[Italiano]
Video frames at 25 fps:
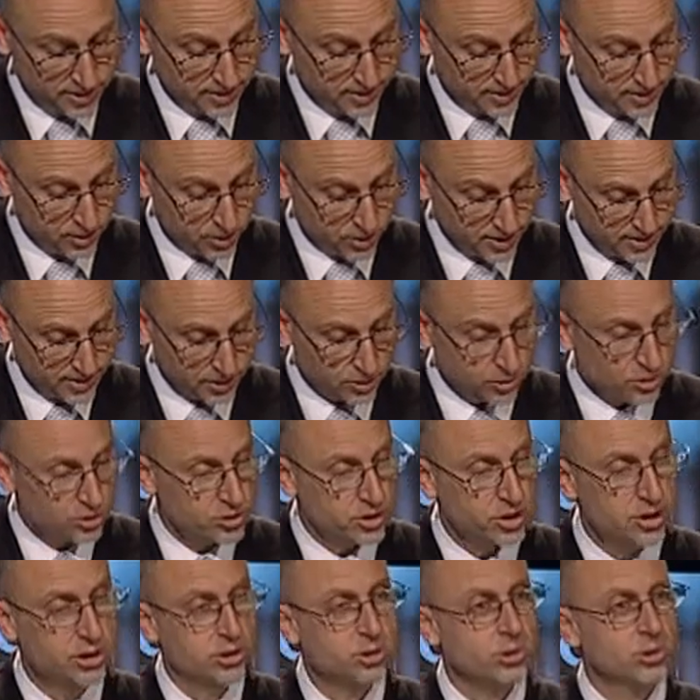non è stato
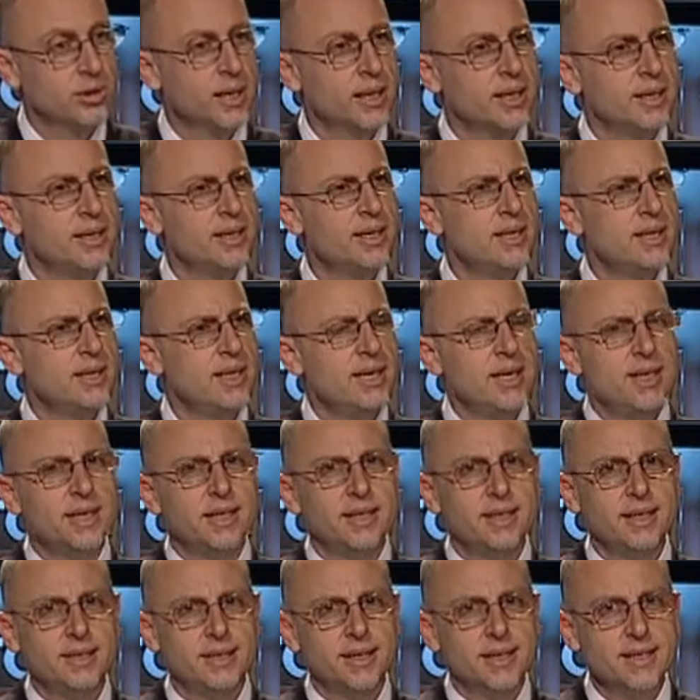scelto dagli
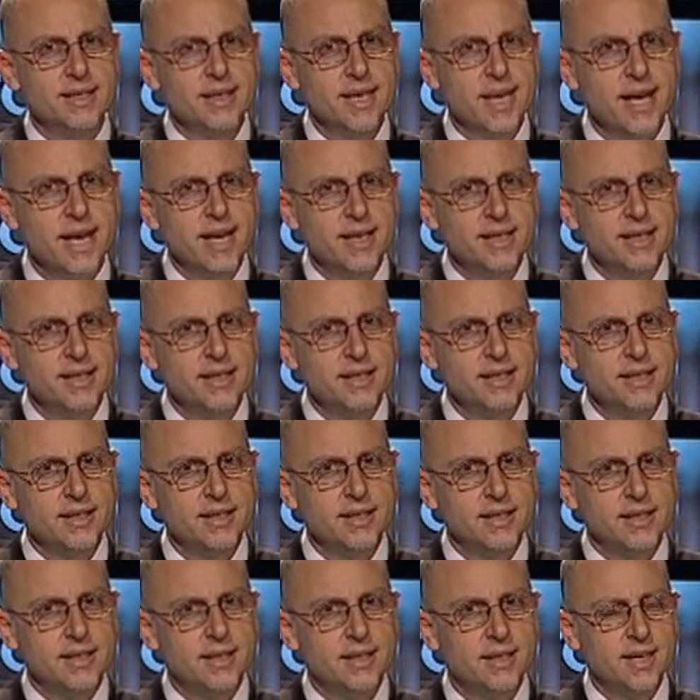italiani,
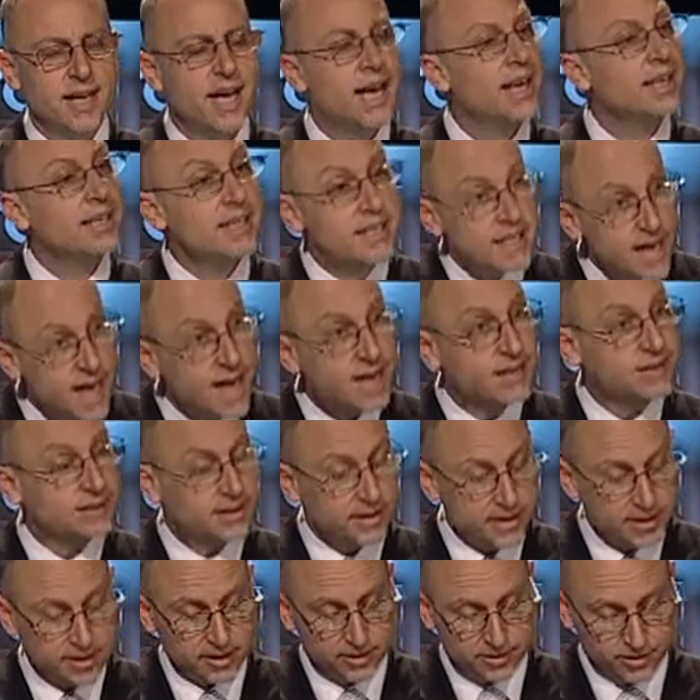e agli
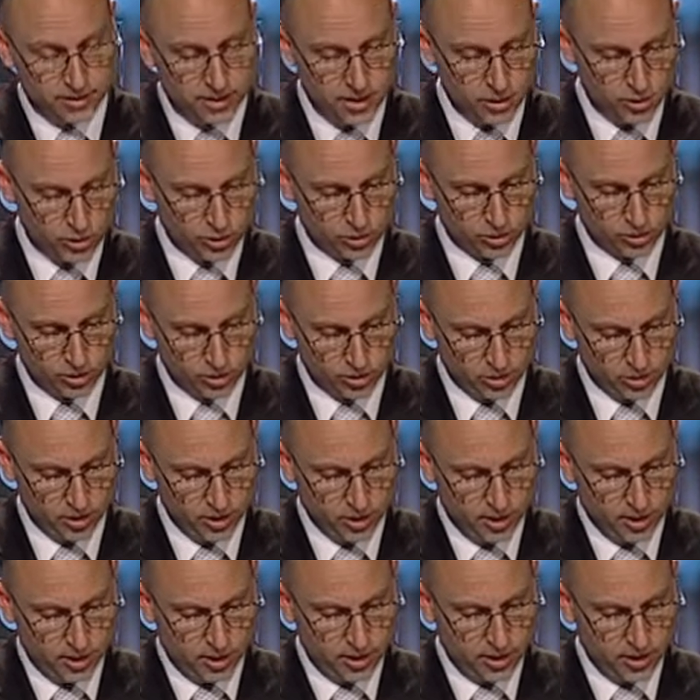altri che dicono
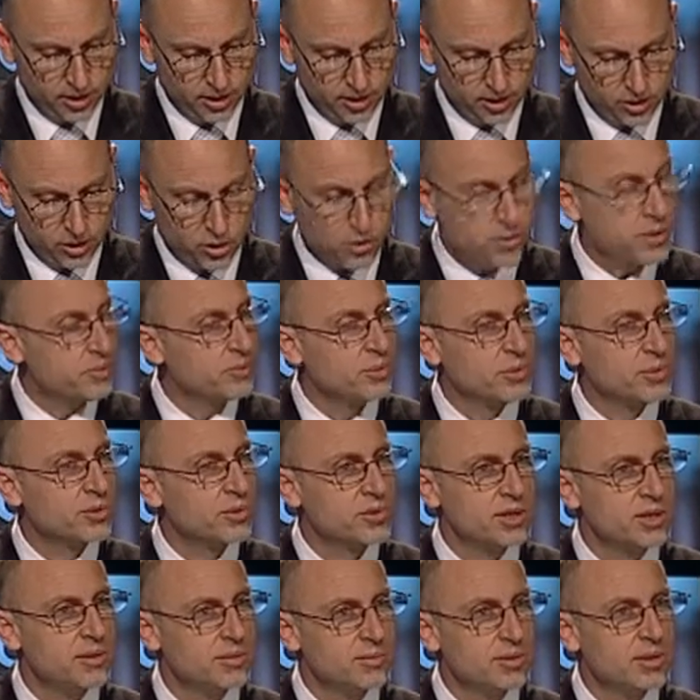eh, com'è
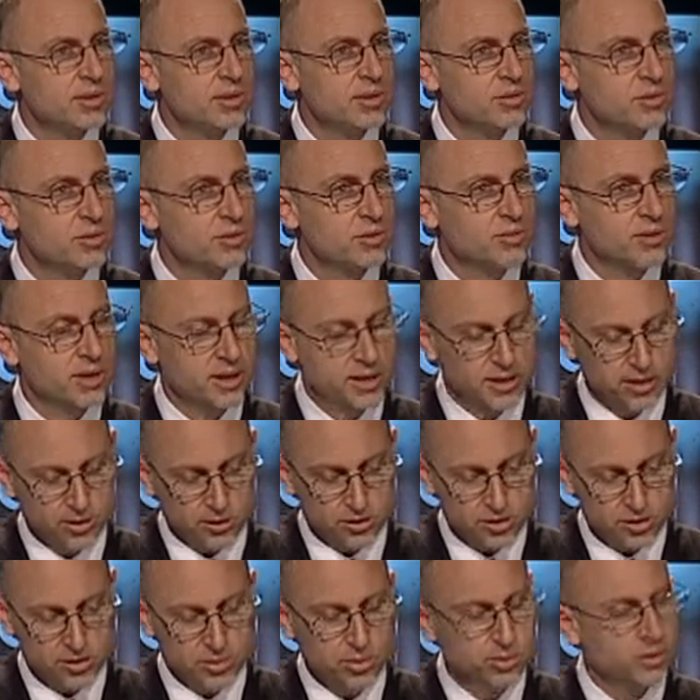possibile insomma, che non
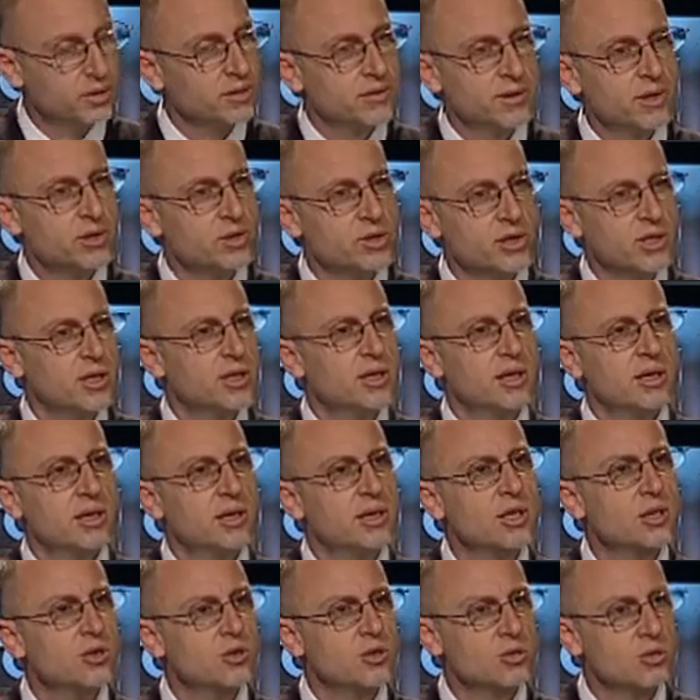si poteva scegliere
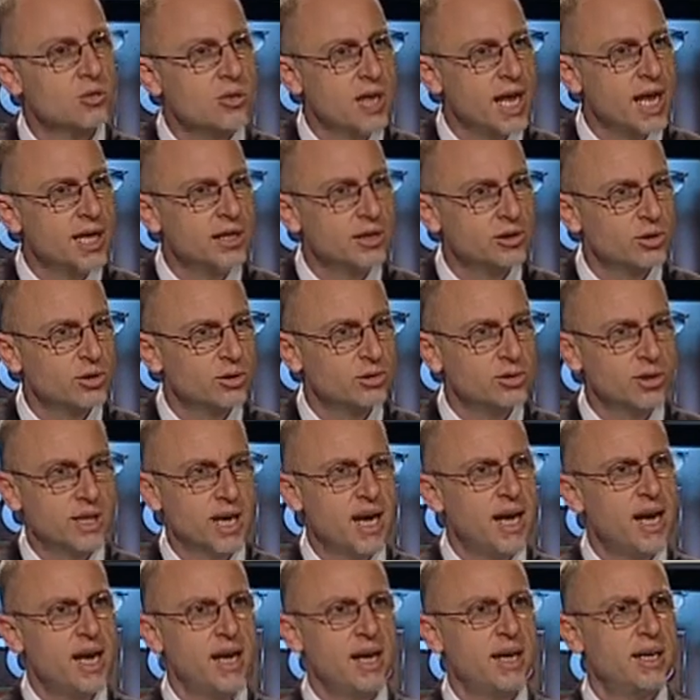nessun altro
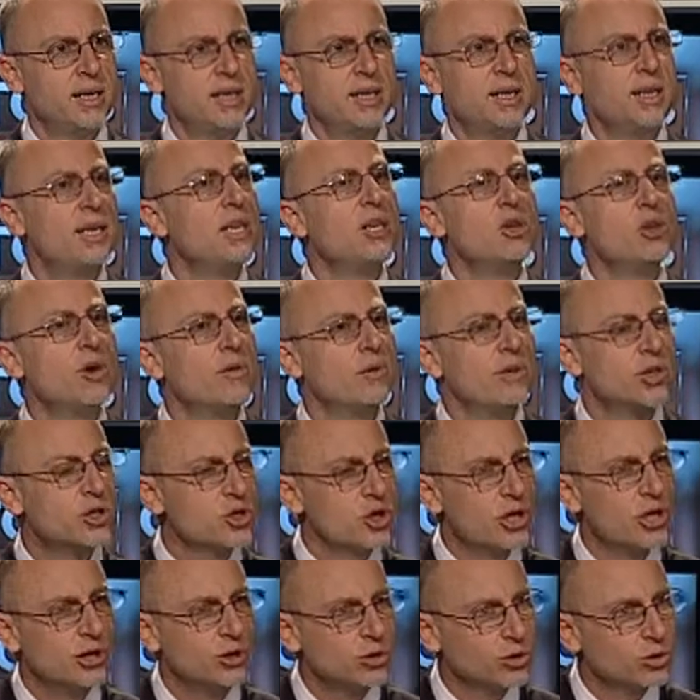tra i
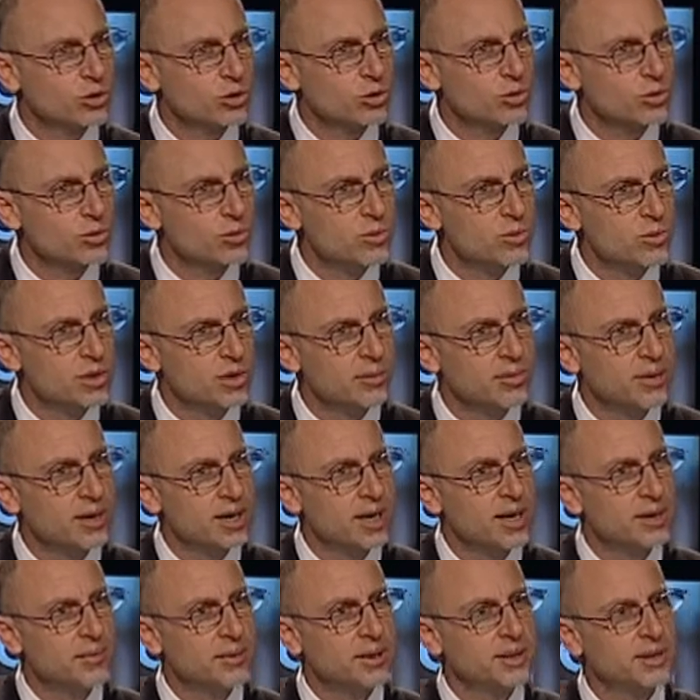900 comunque
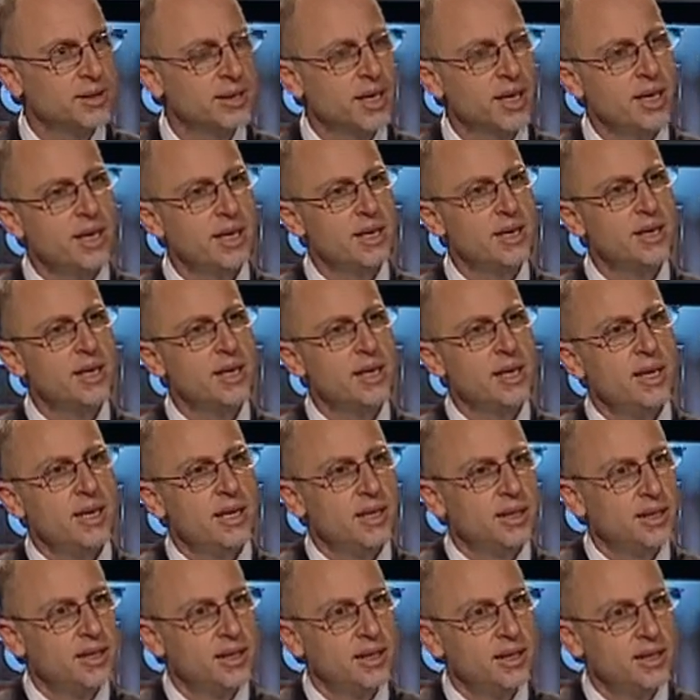parlamentari
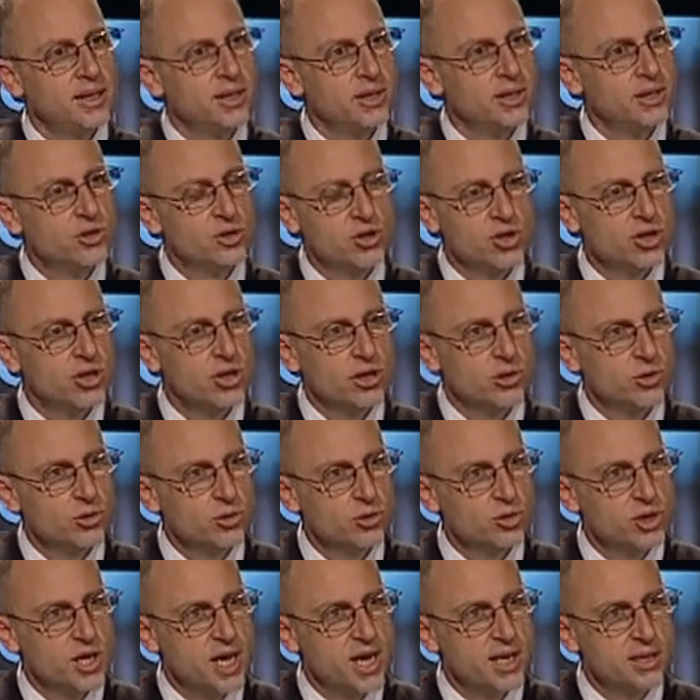che c'erano
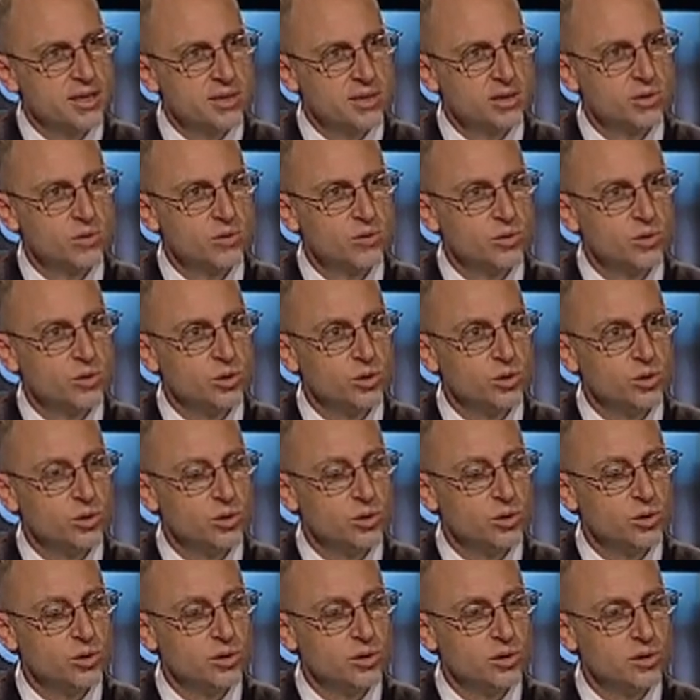già e si è dovuto,
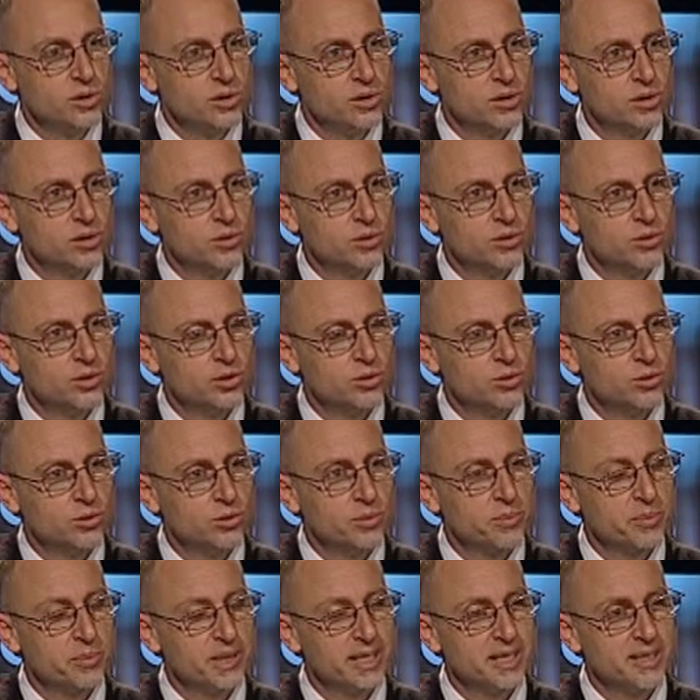oh, si è dovuto
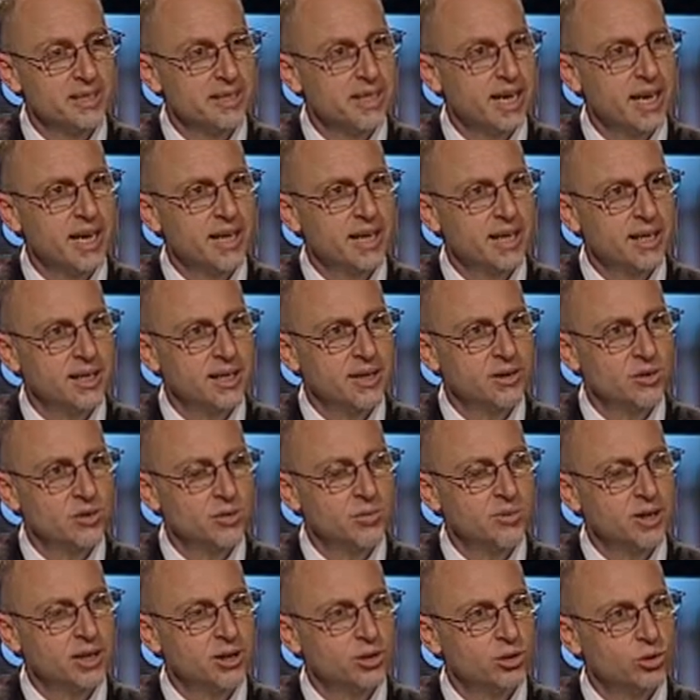pescare
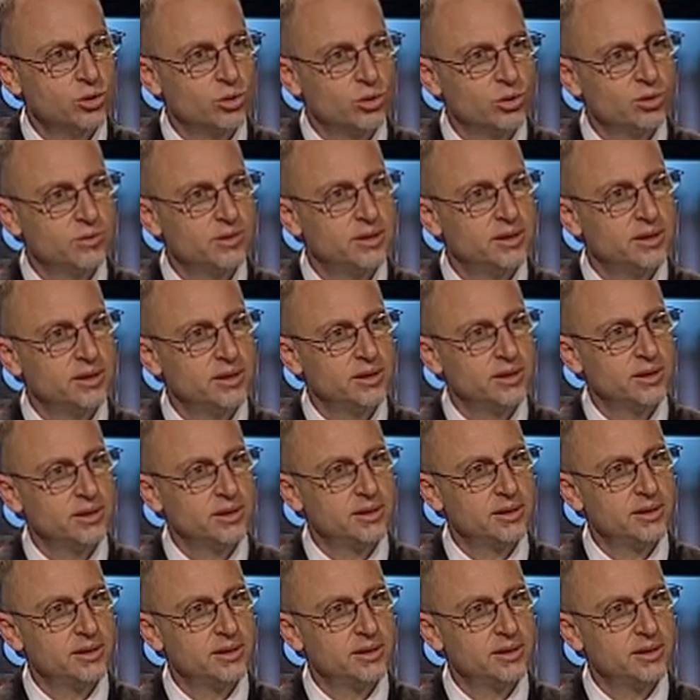insomma, altrove?